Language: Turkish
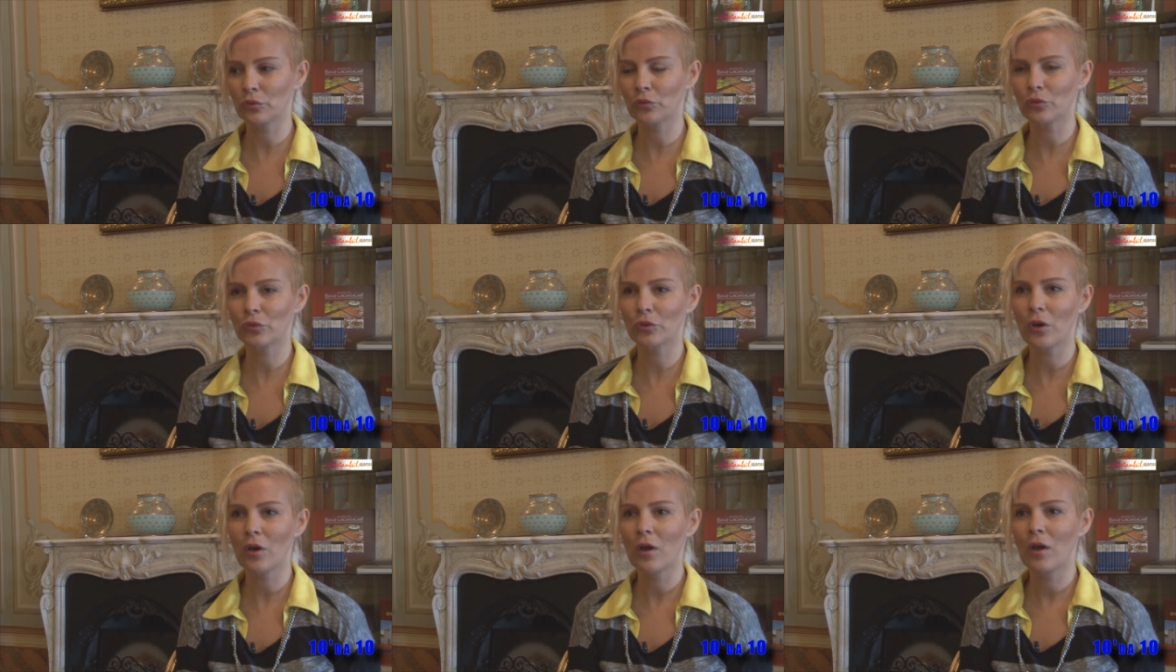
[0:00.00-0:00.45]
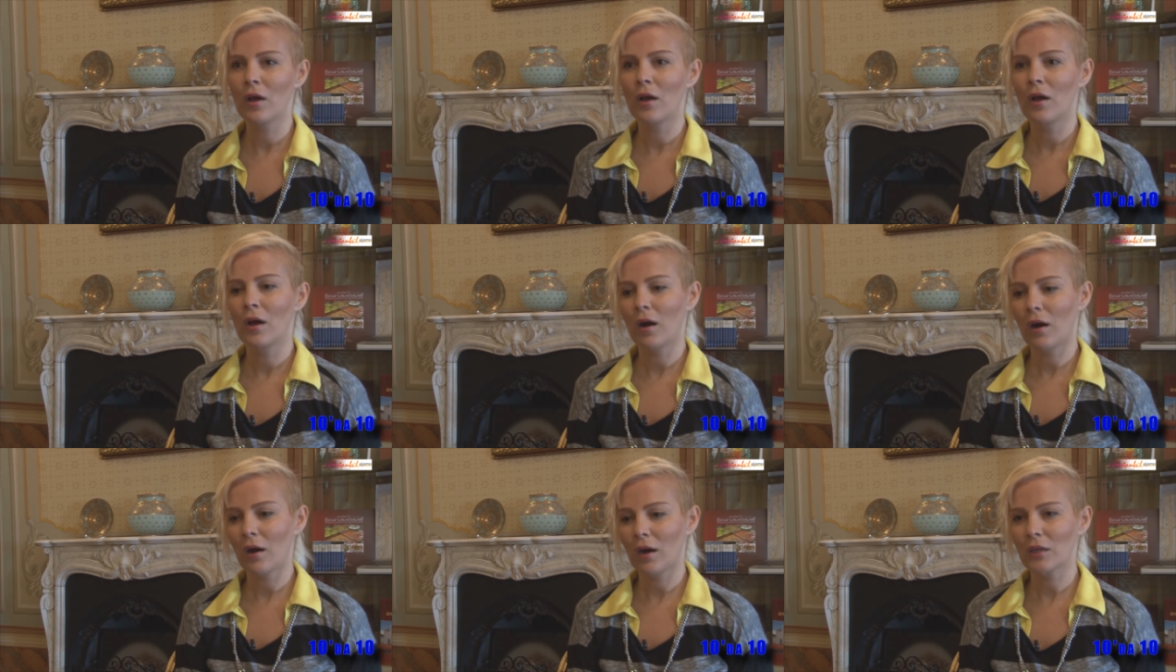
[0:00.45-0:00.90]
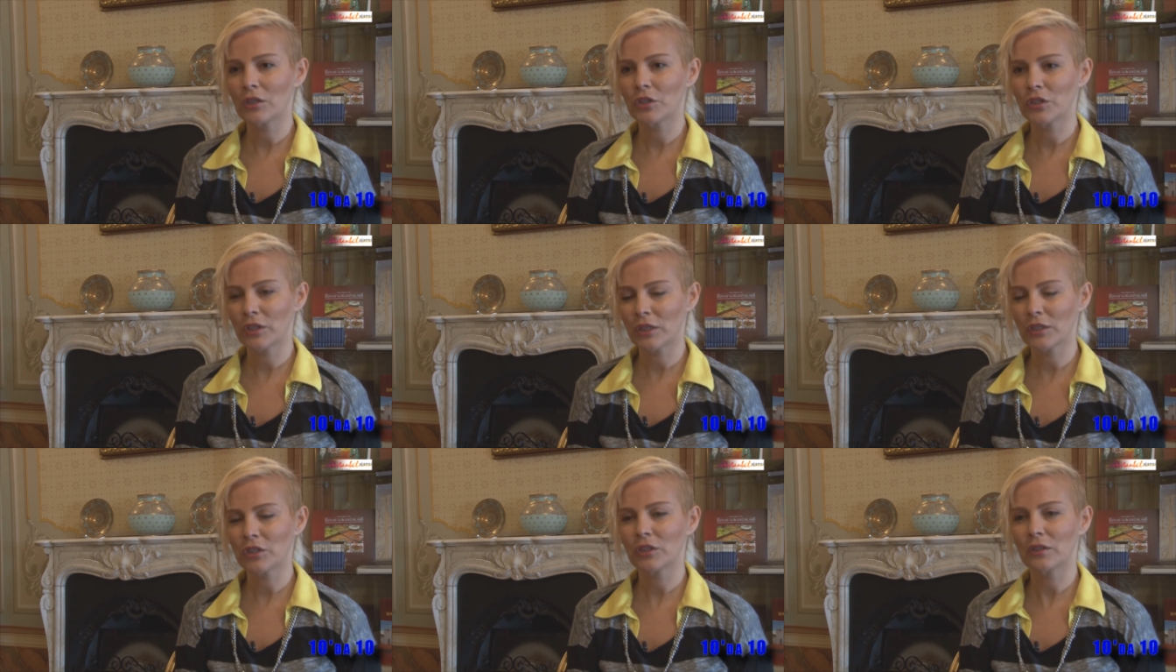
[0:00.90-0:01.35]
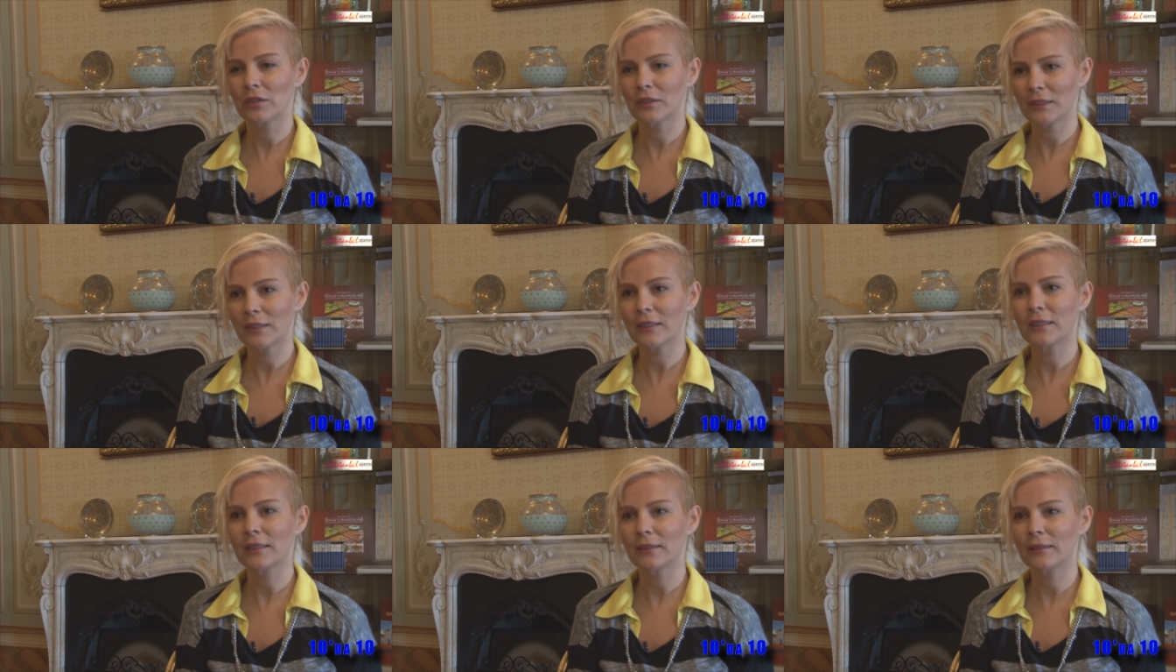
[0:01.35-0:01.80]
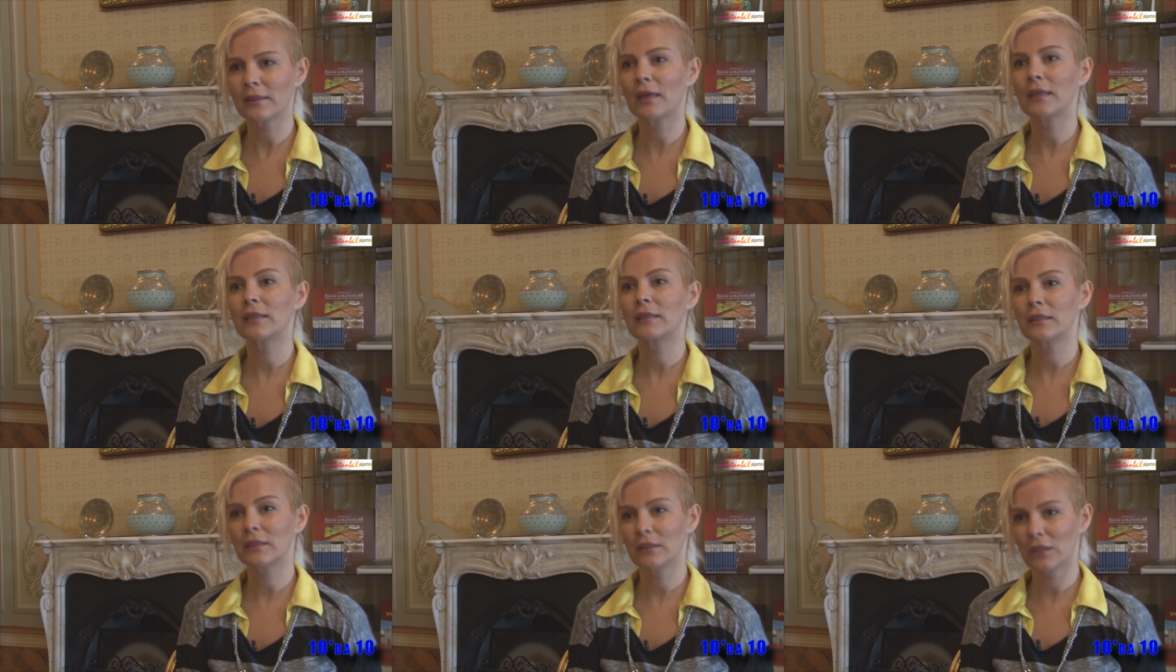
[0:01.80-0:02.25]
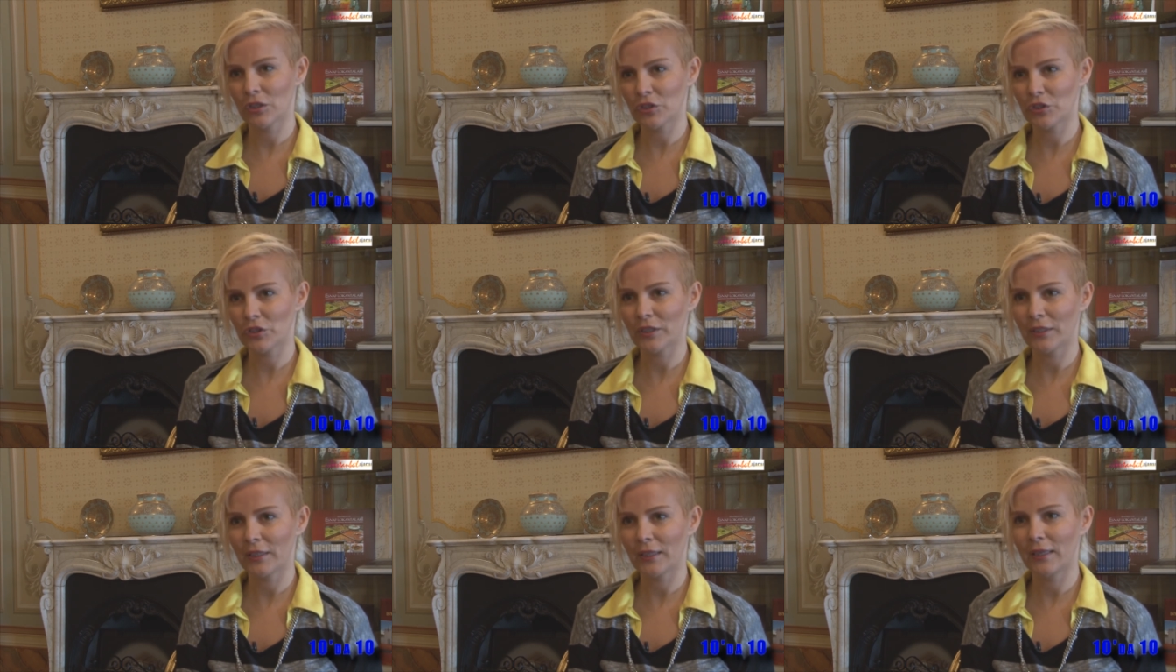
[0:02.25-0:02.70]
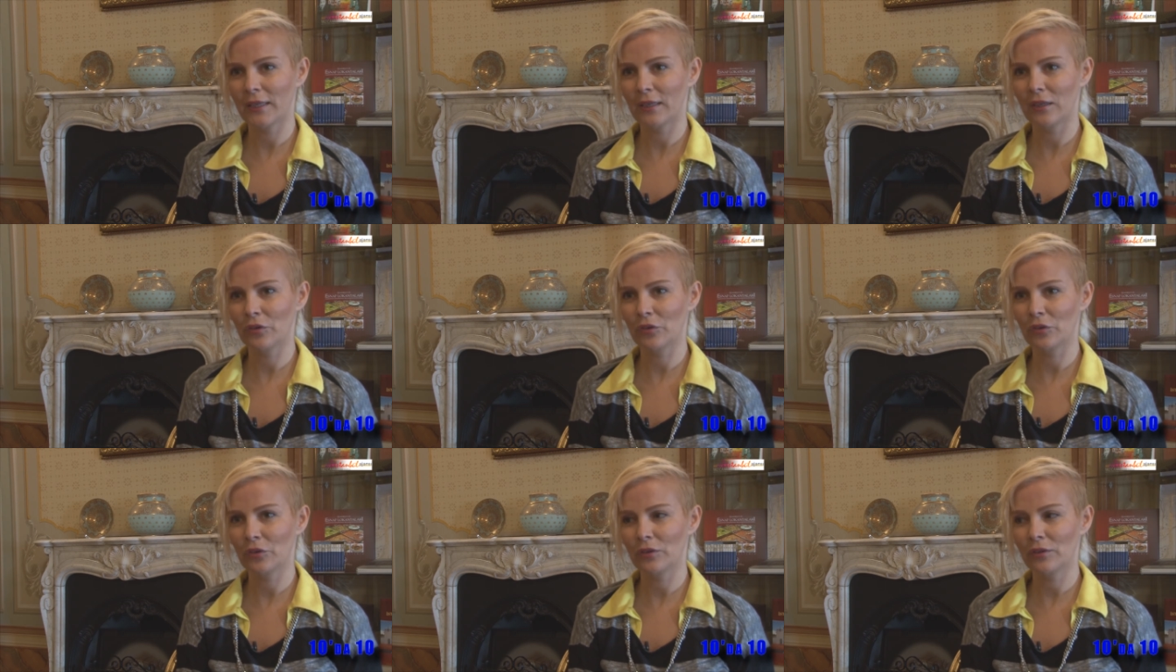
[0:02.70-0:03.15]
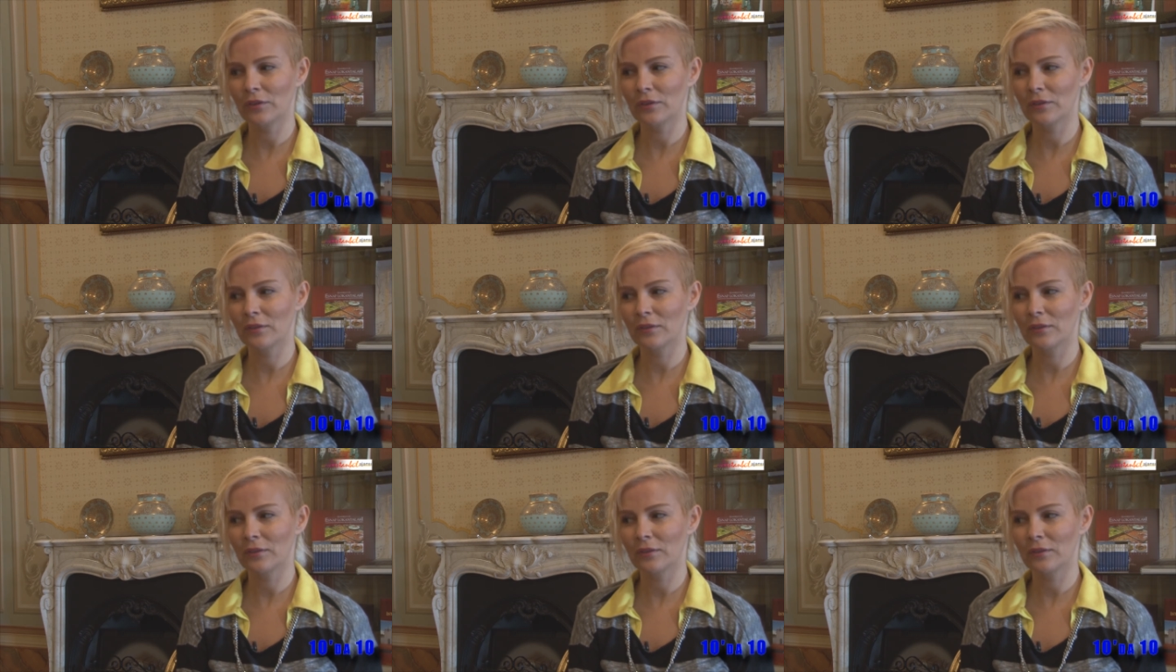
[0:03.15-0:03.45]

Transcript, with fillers: Çünkü ağaç hakikaten yaşken eğiliyor.